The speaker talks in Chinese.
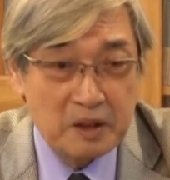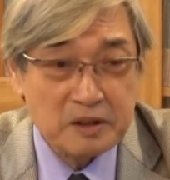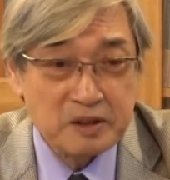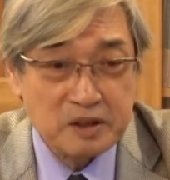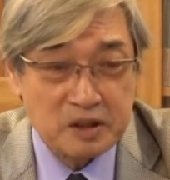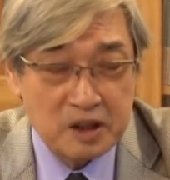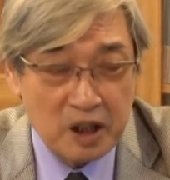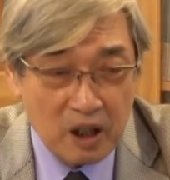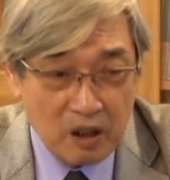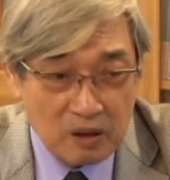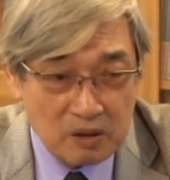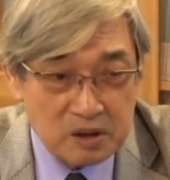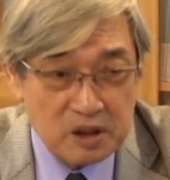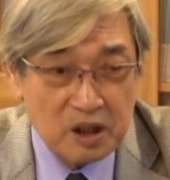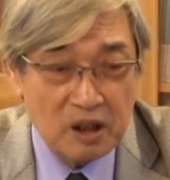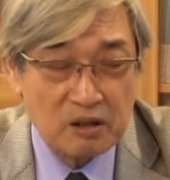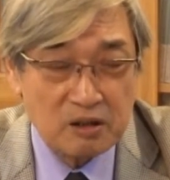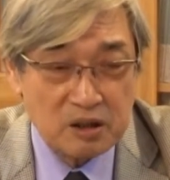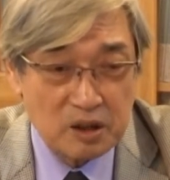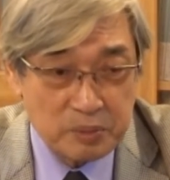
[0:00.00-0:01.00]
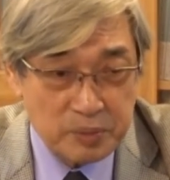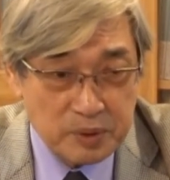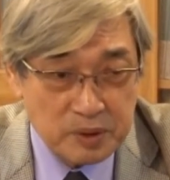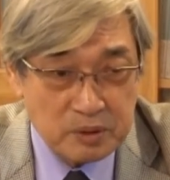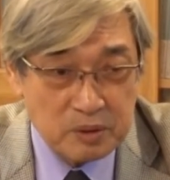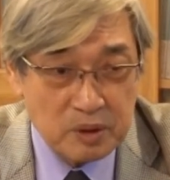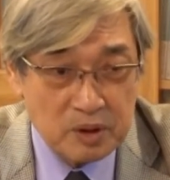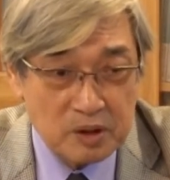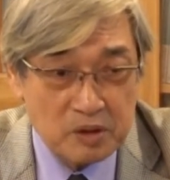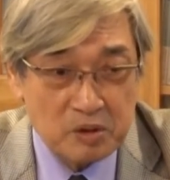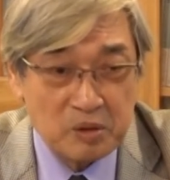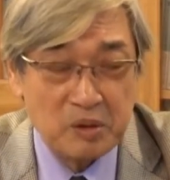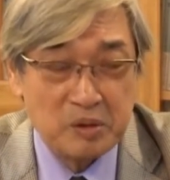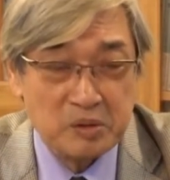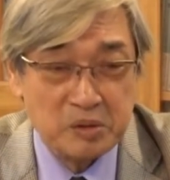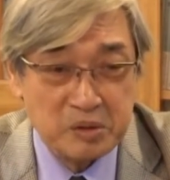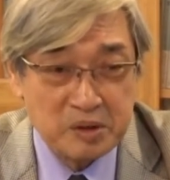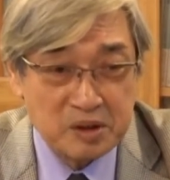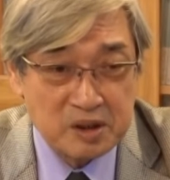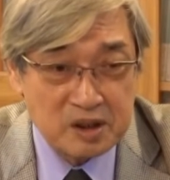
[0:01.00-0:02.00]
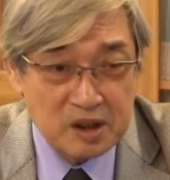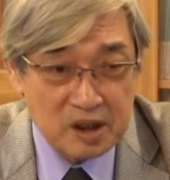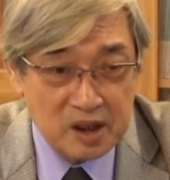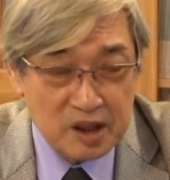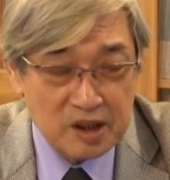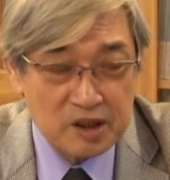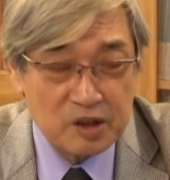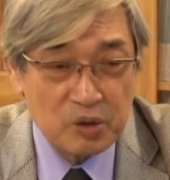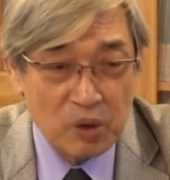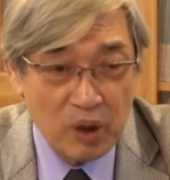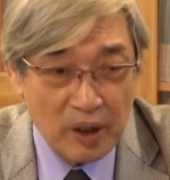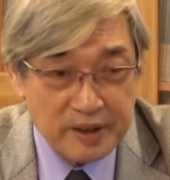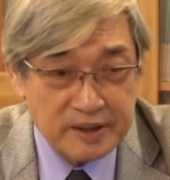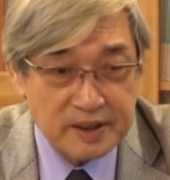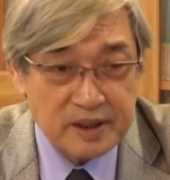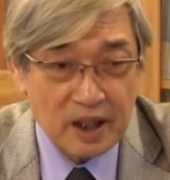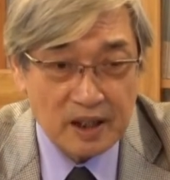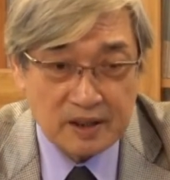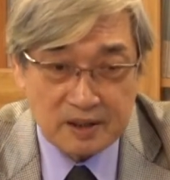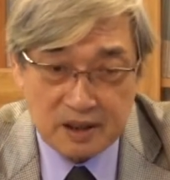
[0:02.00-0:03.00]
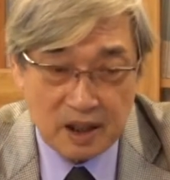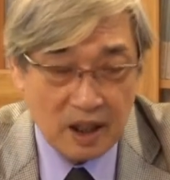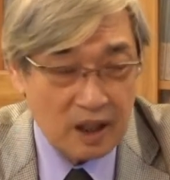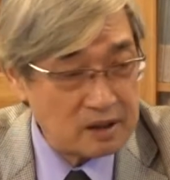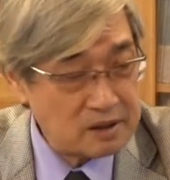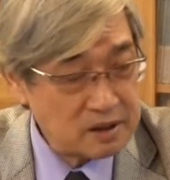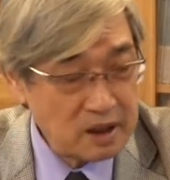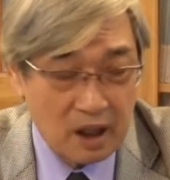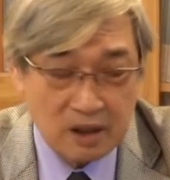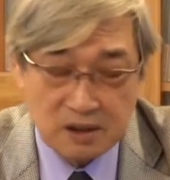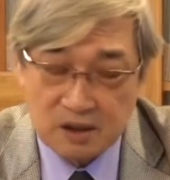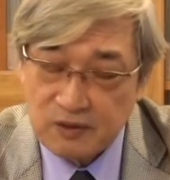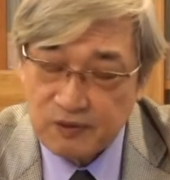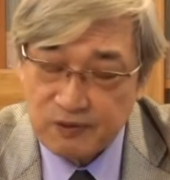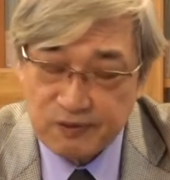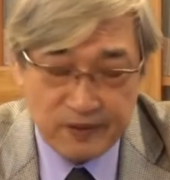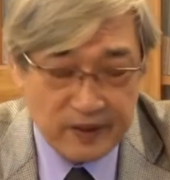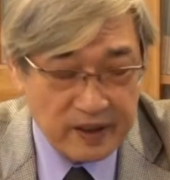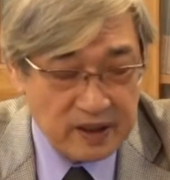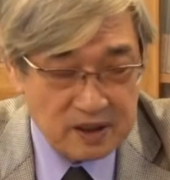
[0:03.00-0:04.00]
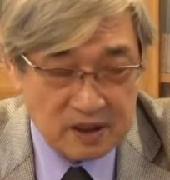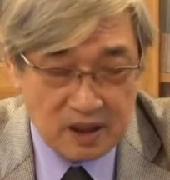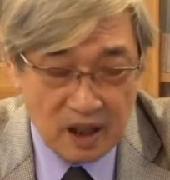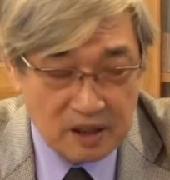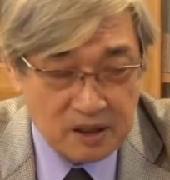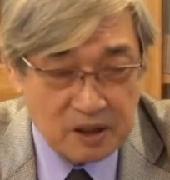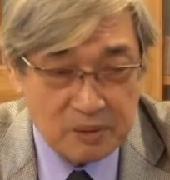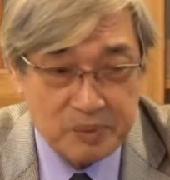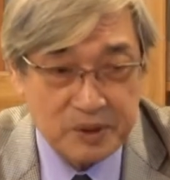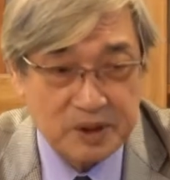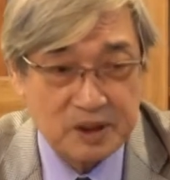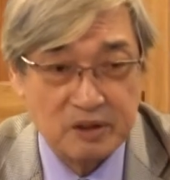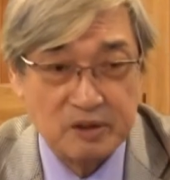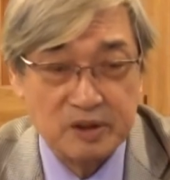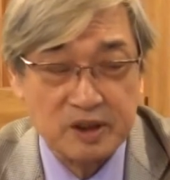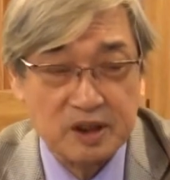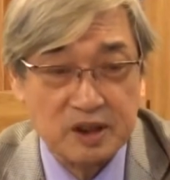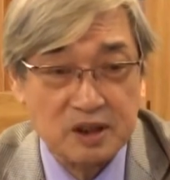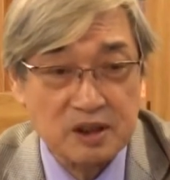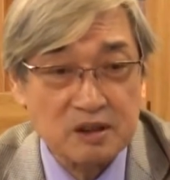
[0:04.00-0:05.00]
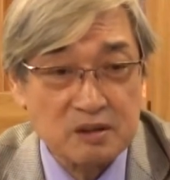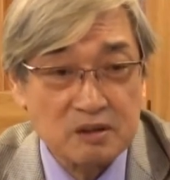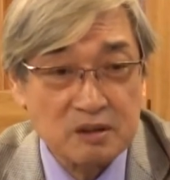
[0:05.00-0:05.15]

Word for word: 曹操的部队对于这一块战场，他是非常的不熟悉，